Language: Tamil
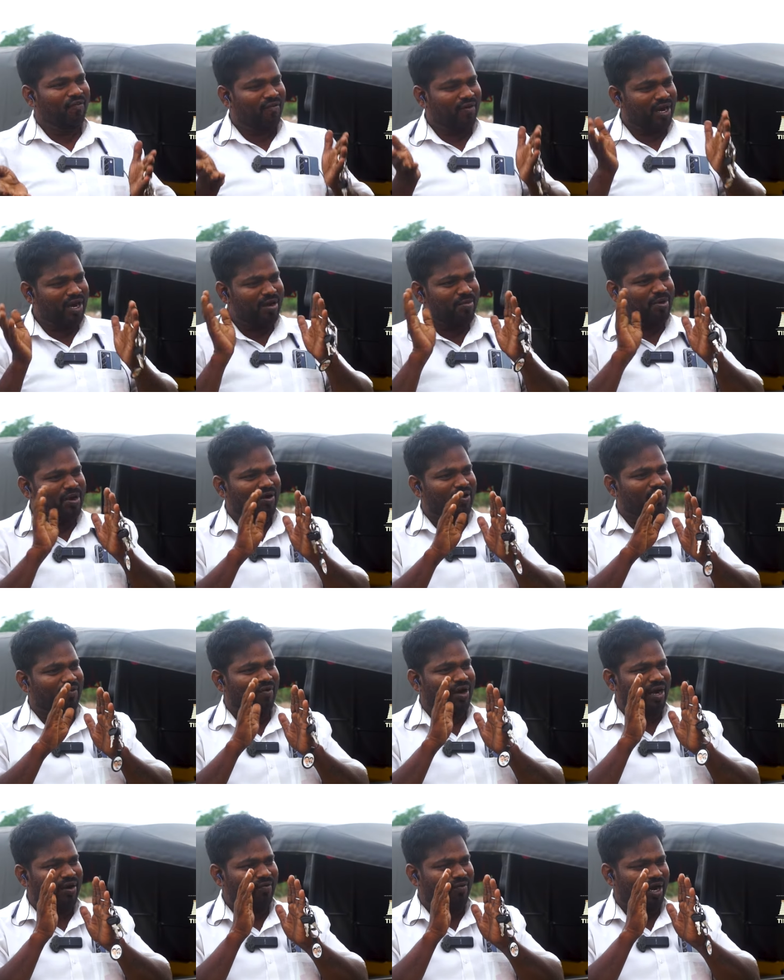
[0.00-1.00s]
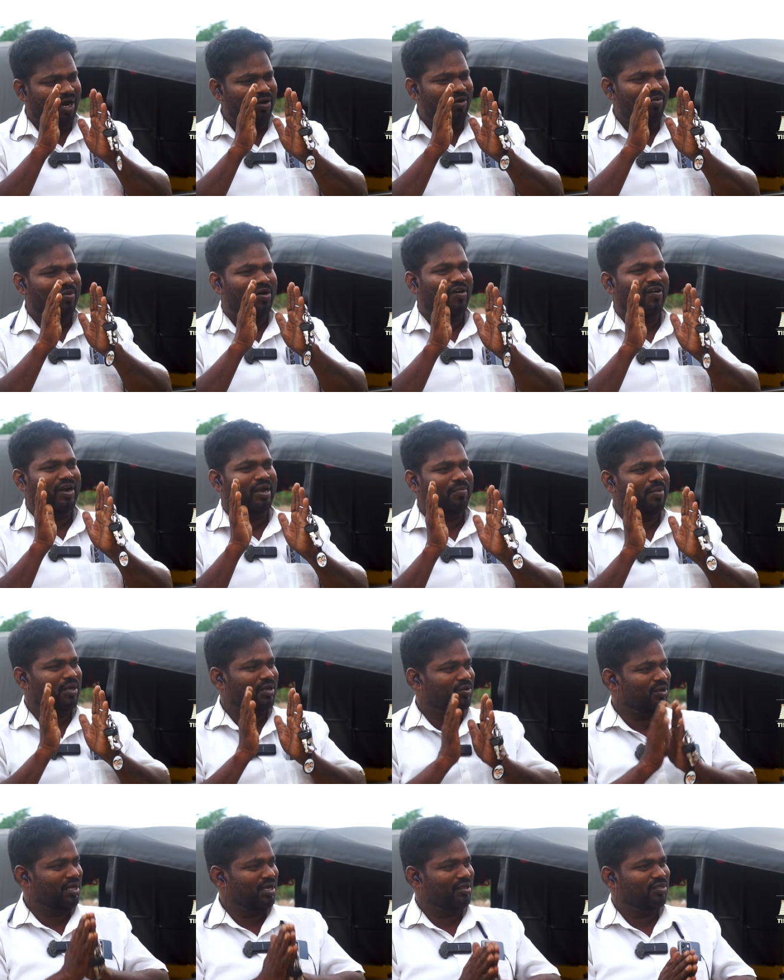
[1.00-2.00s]
வருண பகவான் வாய் வாயு பகவான்
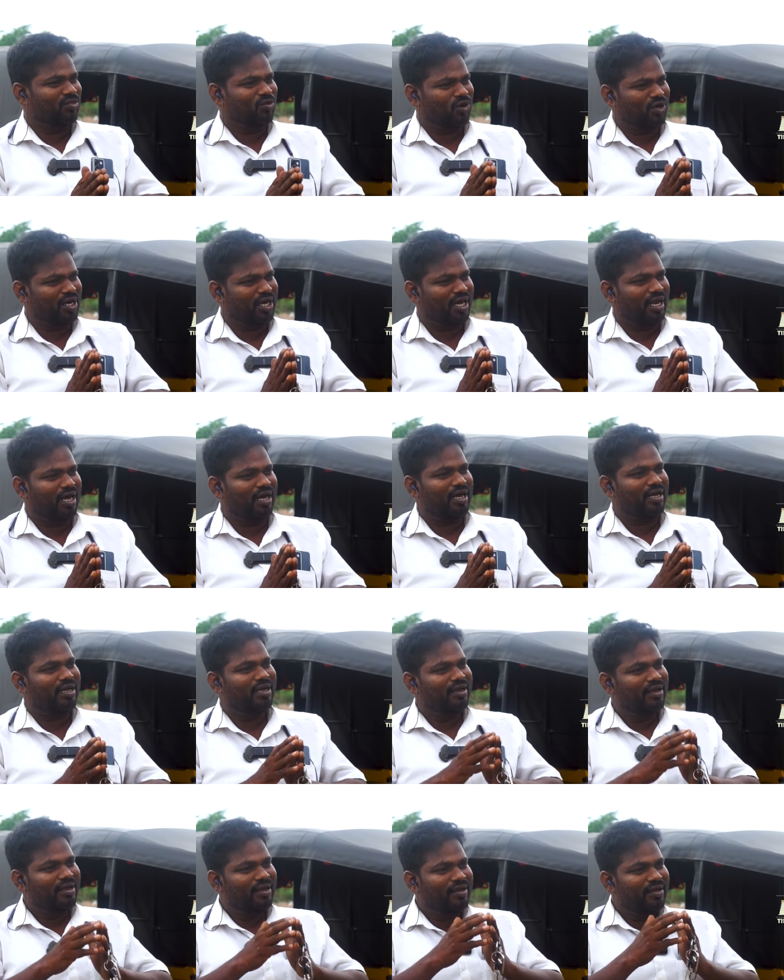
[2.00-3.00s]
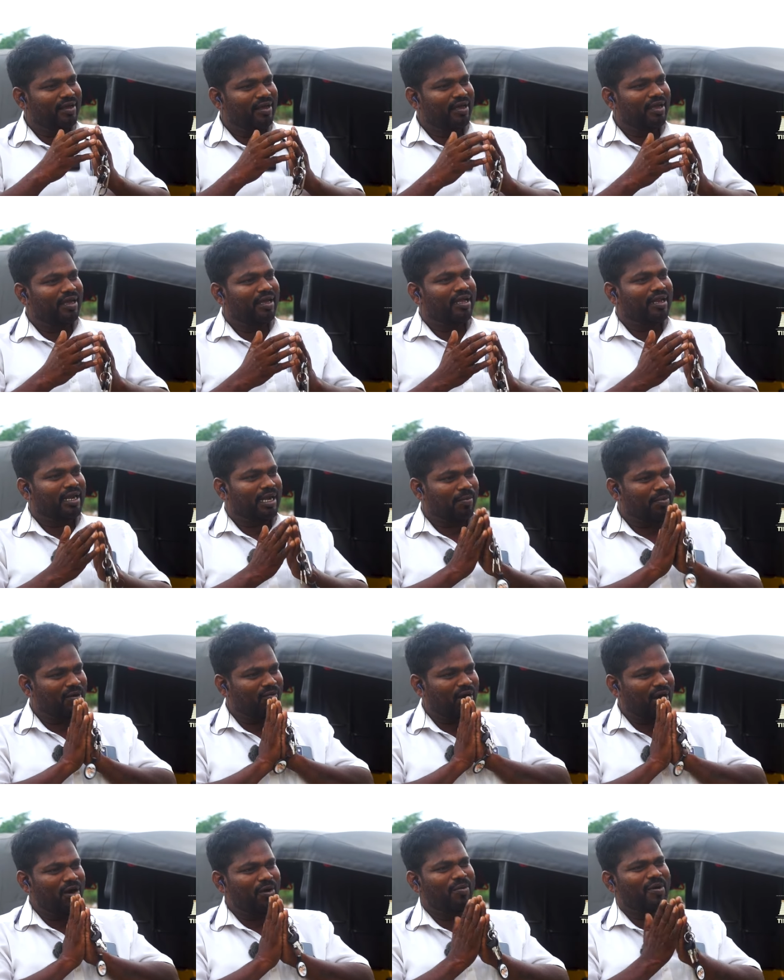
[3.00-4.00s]
நம்மளை தொட்டால் நம்மளை
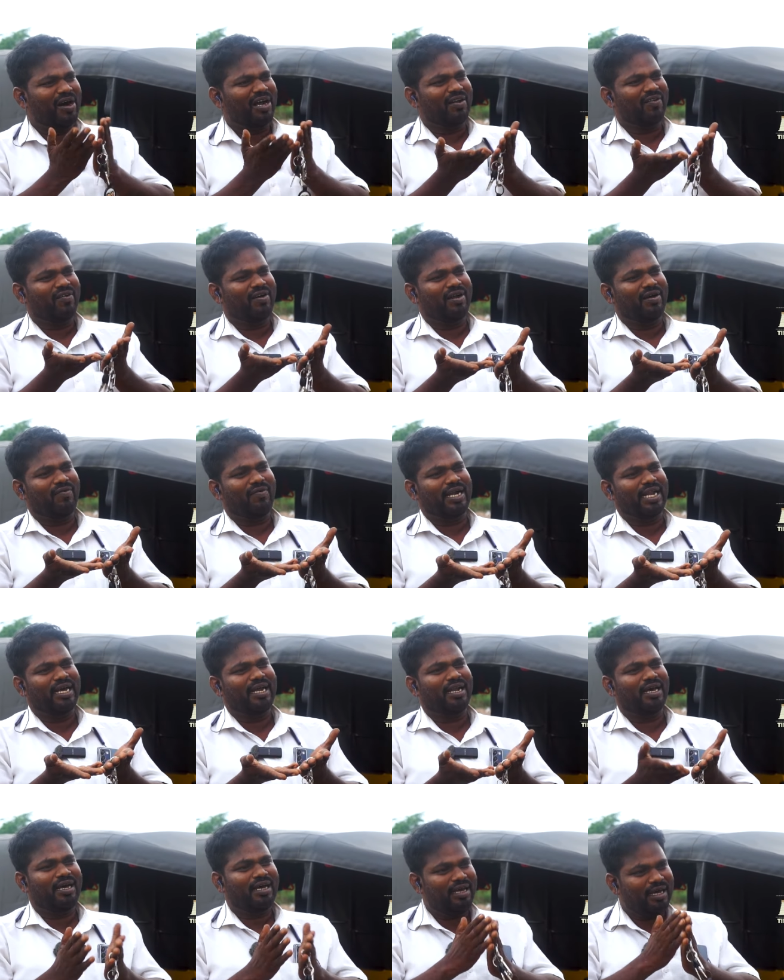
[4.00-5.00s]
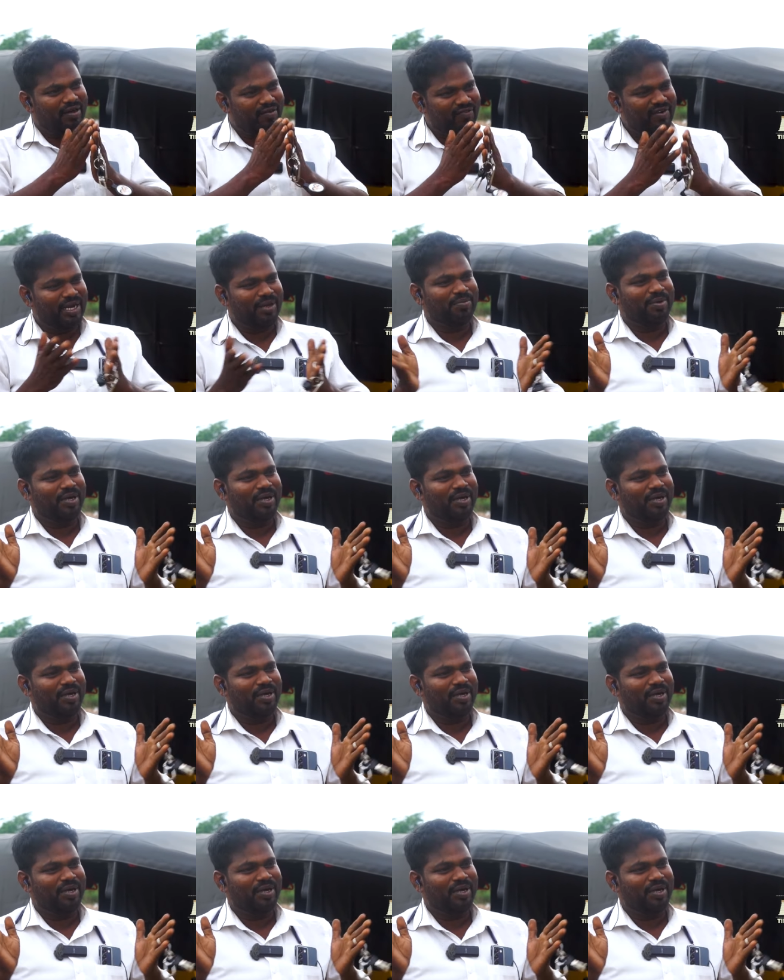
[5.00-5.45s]
வாழ் வணங்கினா விடை